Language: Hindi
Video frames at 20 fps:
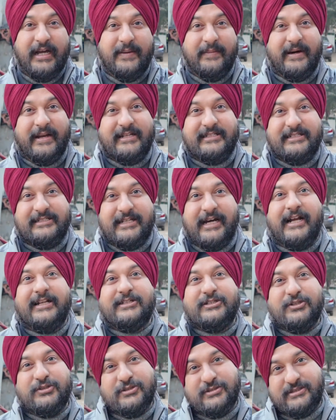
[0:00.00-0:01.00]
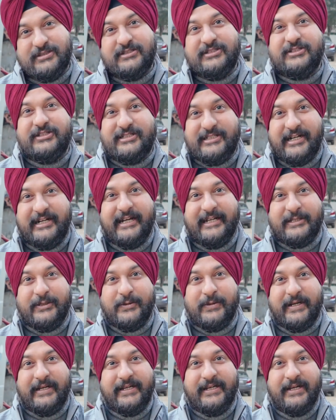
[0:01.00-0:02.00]
हमारा सिद्धार्थ जो जिसकी डेथ
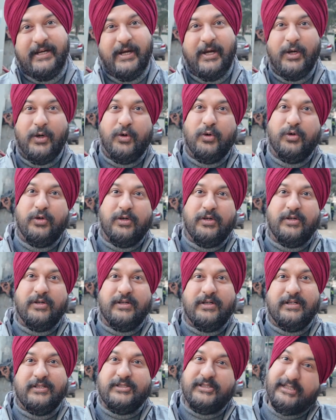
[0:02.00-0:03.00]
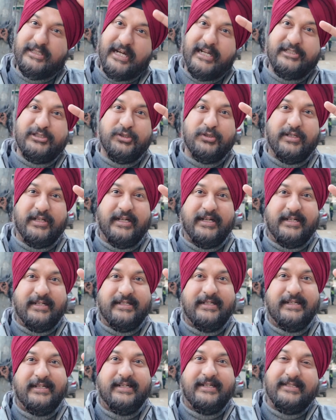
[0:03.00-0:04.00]
हो गई सिद्धार्थ शुक्ला सिद्धार्थ शुक्ला
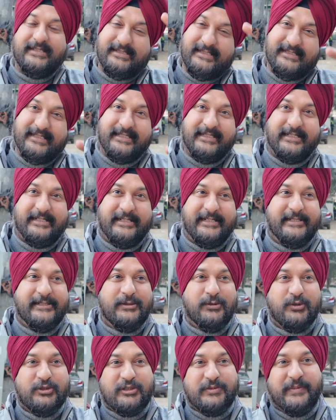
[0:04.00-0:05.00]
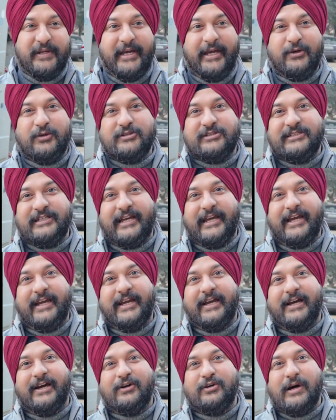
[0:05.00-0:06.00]
सीजन थर्टीन उसमें उसने
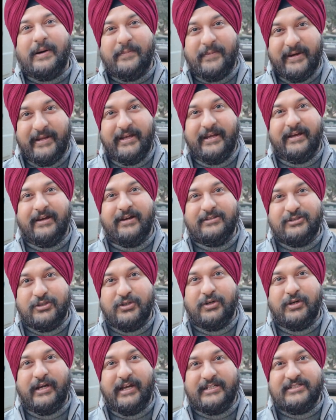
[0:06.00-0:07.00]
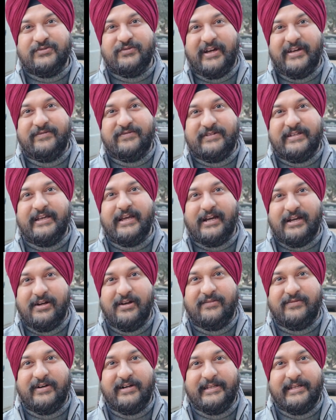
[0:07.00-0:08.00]
अपनी जो एक्स वाइफ थी या
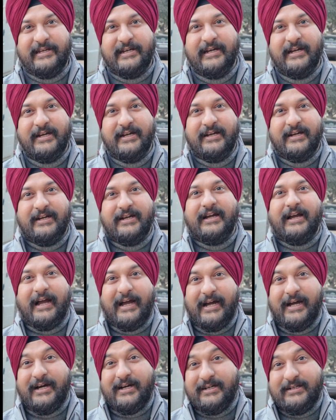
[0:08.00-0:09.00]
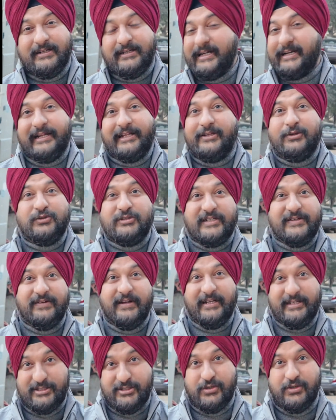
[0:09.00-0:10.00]
गर्लफ्रेंड थी हाँ नहीं नहीं दूसरी
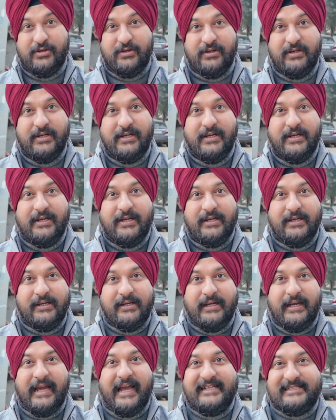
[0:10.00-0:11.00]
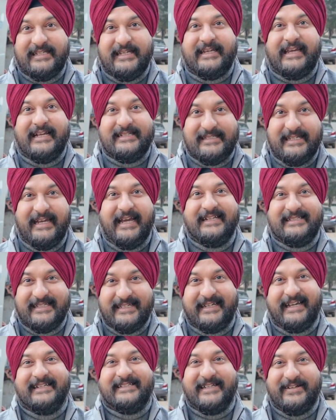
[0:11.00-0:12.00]
वाली जो ऐसे कैसे
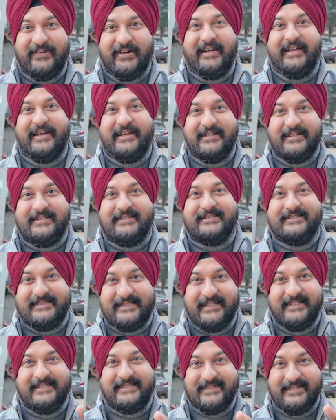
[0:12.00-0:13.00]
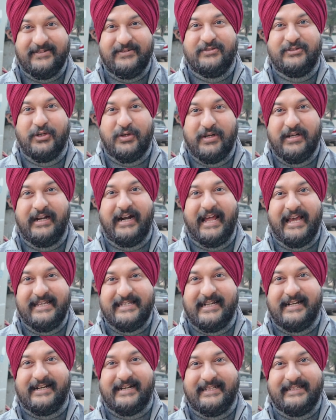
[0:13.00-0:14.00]
ऐसे कैसे वाली स, स, जो लड़ाई
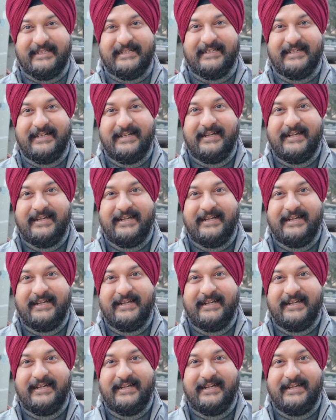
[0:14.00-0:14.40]
चल रही थी